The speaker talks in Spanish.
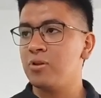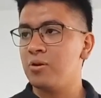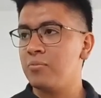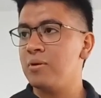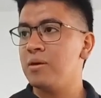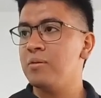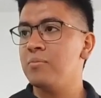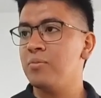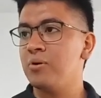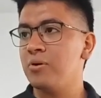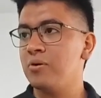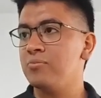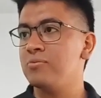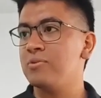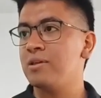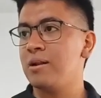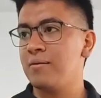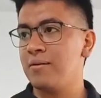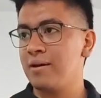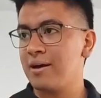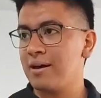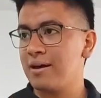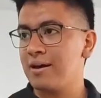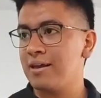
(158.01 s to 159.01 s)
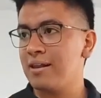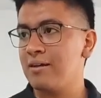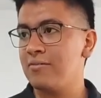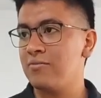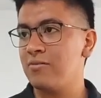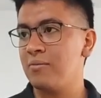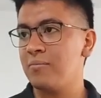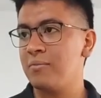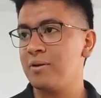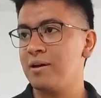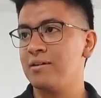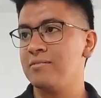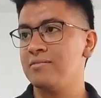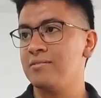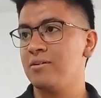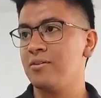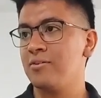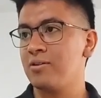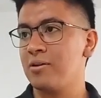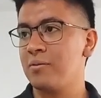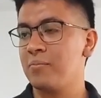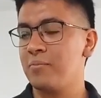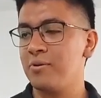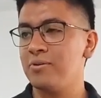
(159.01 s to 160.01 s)
Lo mismo, trabajé de la forma que se
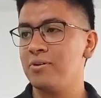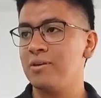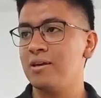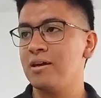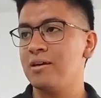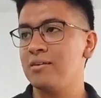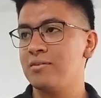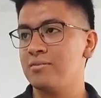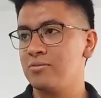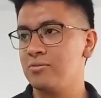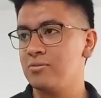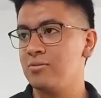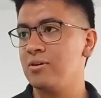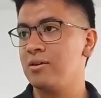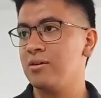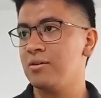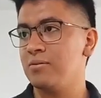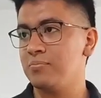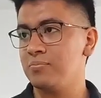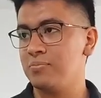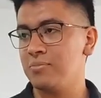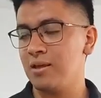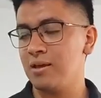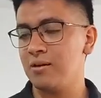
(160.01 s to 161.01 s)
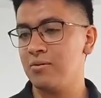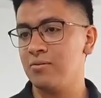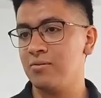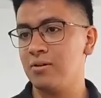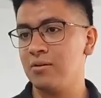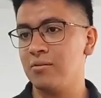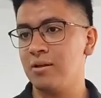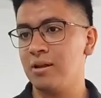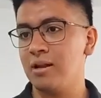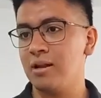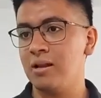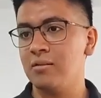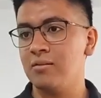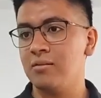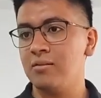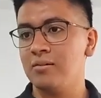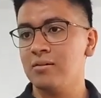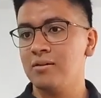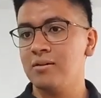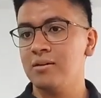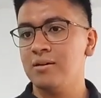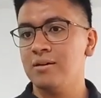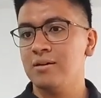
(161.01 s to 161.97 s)
correspondía y, tengo un nivel alto.